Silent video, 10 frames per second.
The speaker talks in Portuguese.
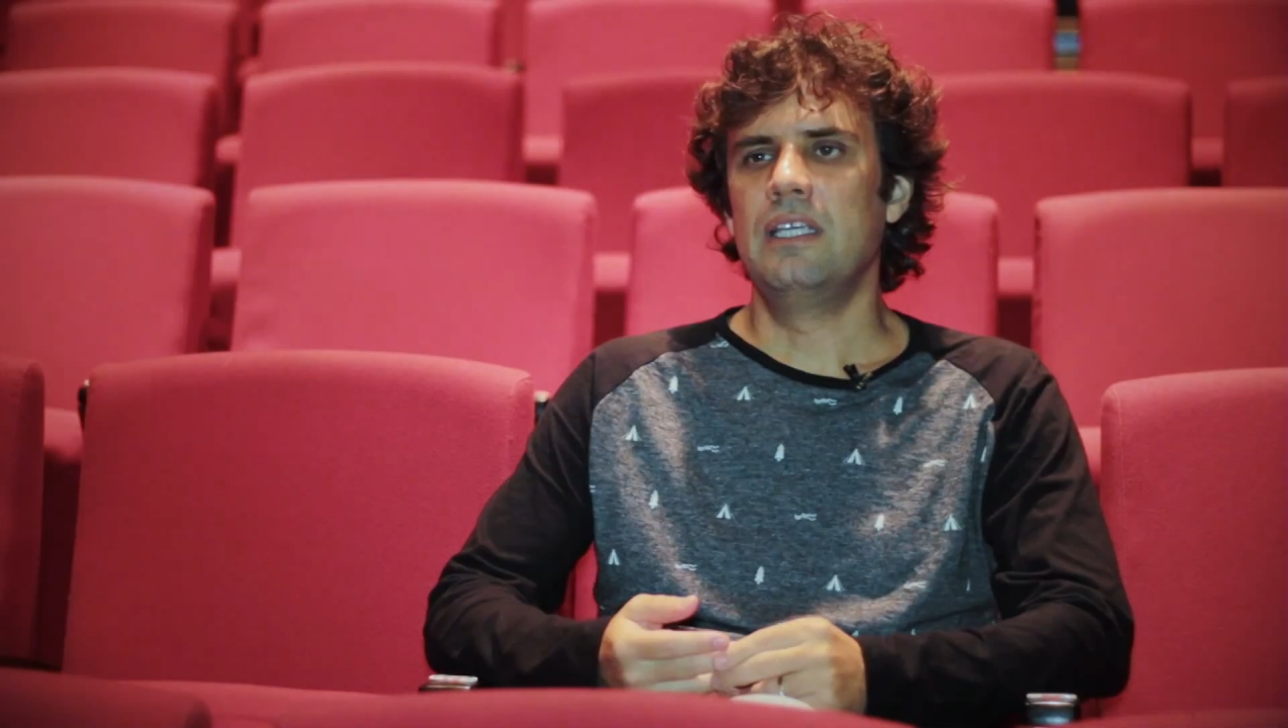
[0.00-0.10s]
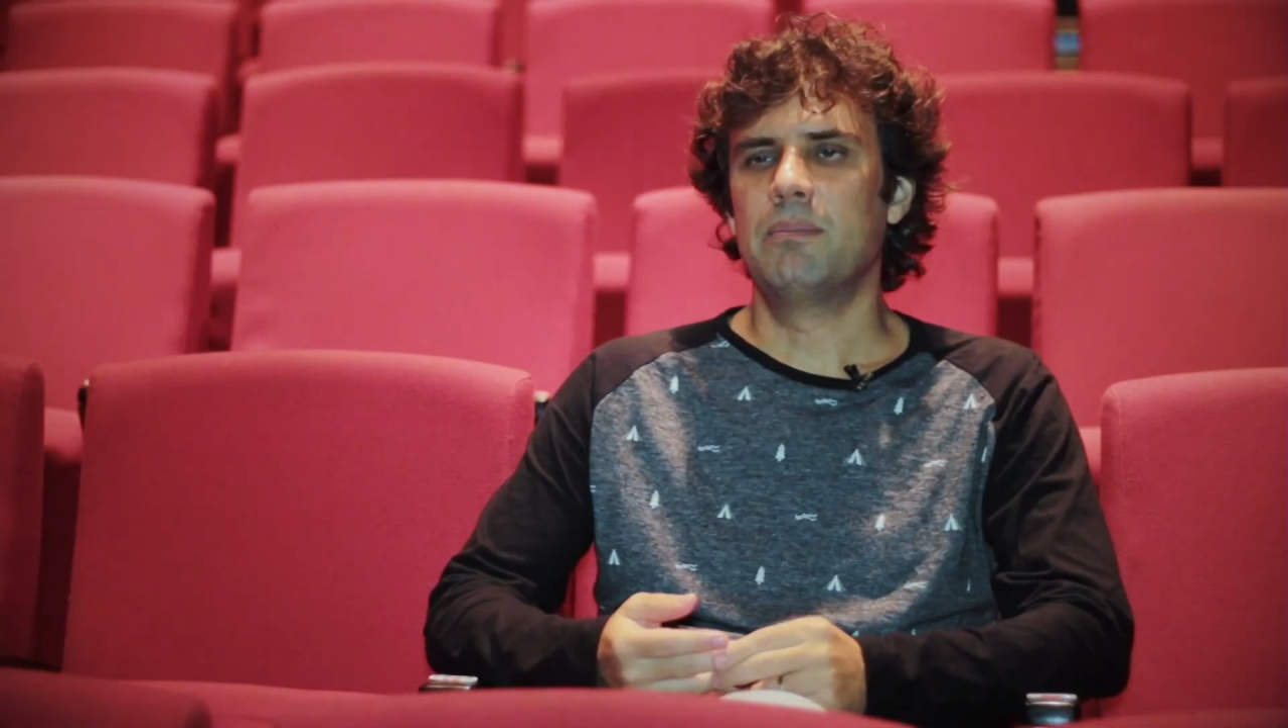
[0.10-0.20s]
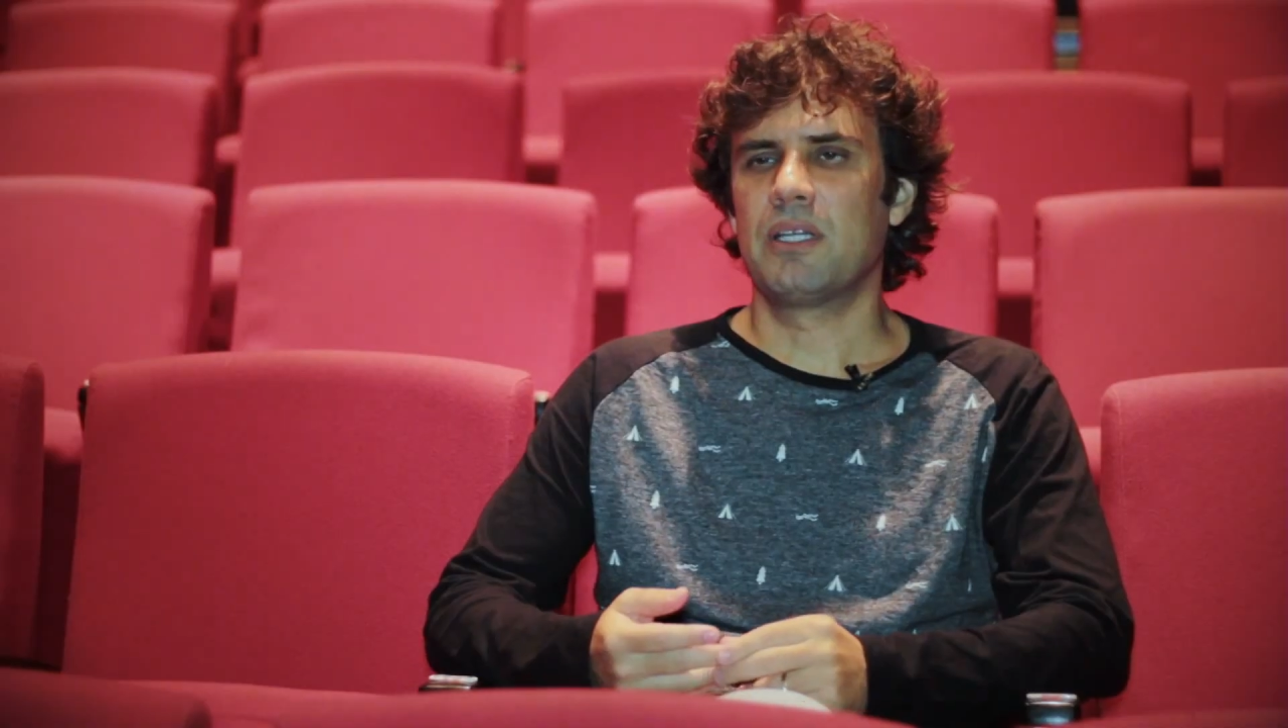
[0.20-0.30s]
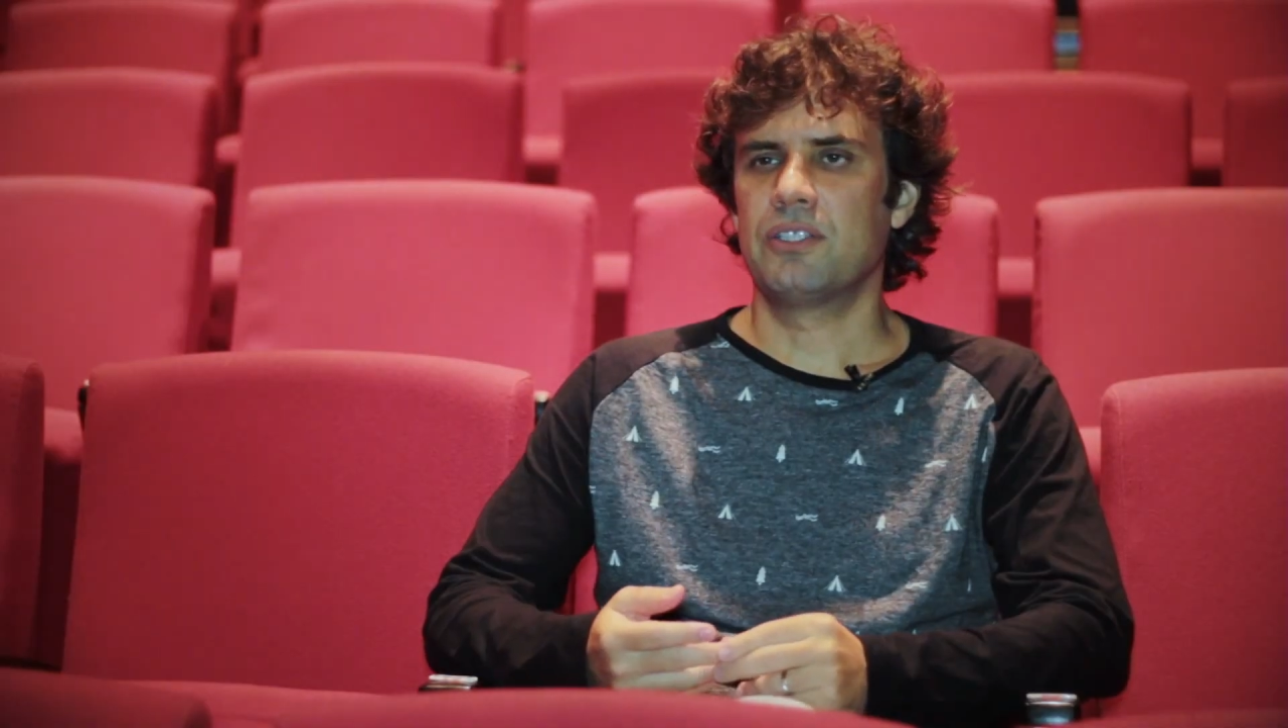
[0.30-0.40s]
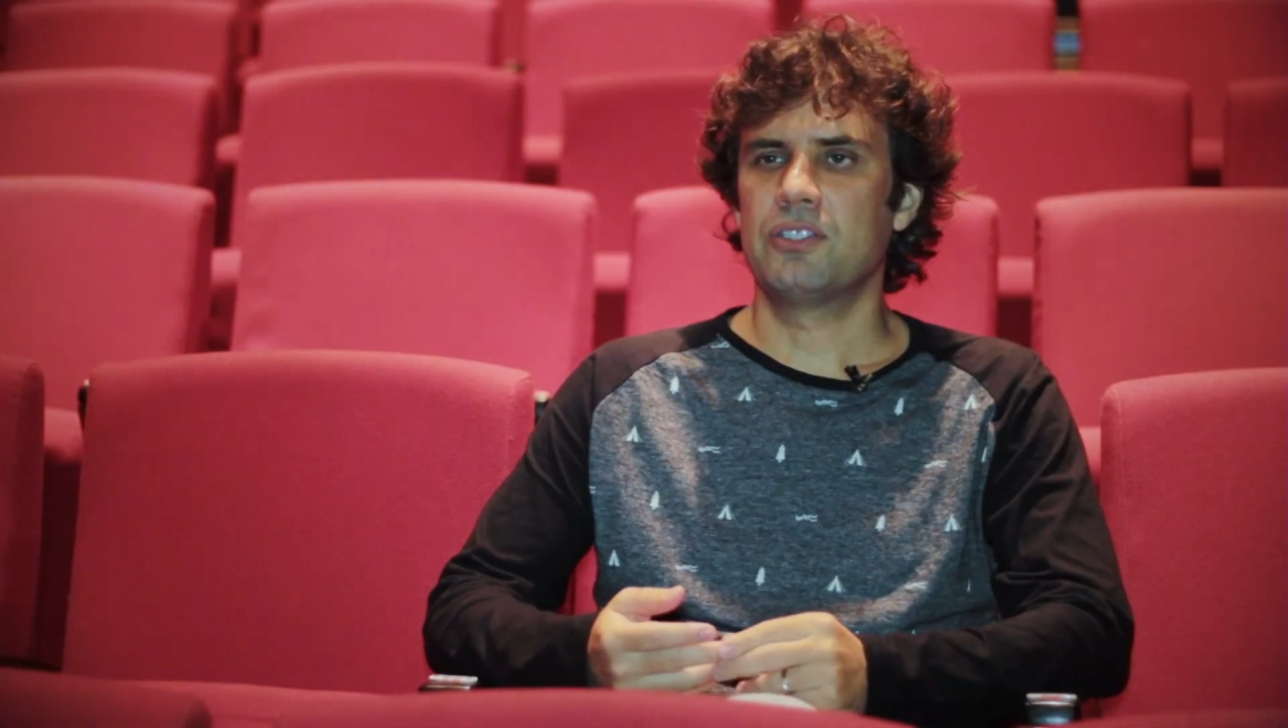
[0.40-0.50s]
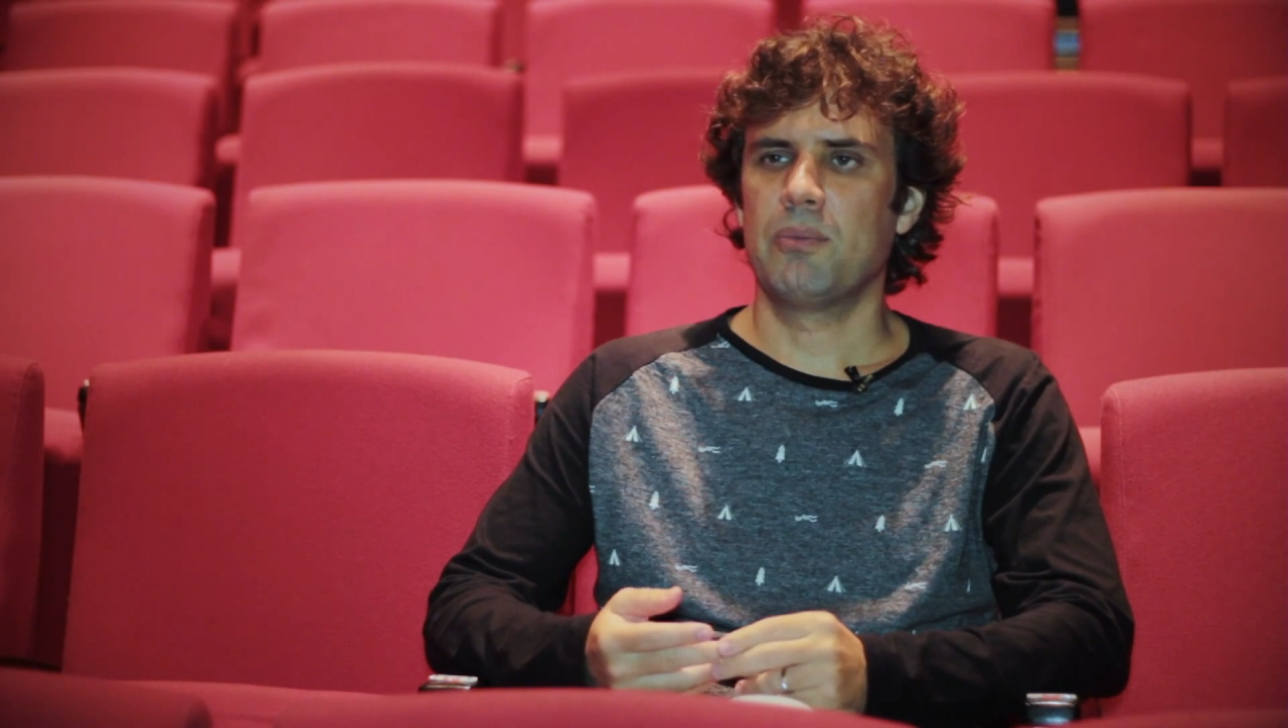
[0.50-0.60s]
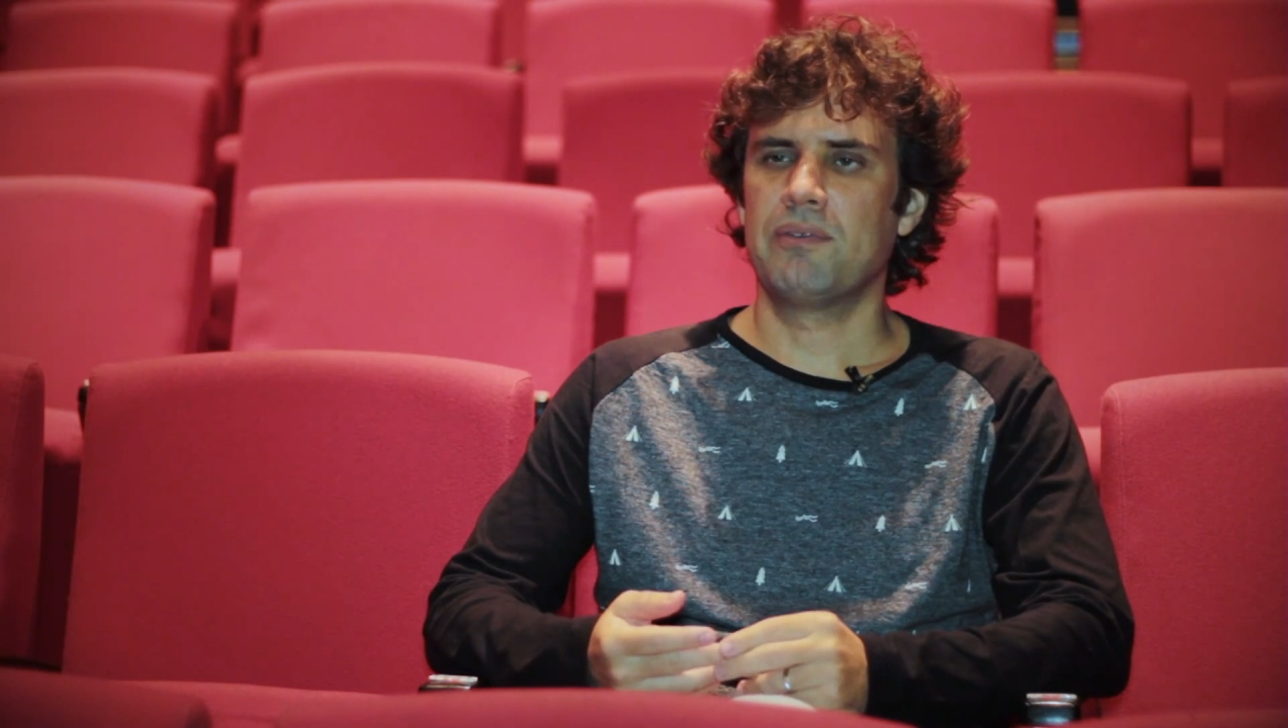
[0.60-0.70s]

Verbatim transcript: E para a gente é uma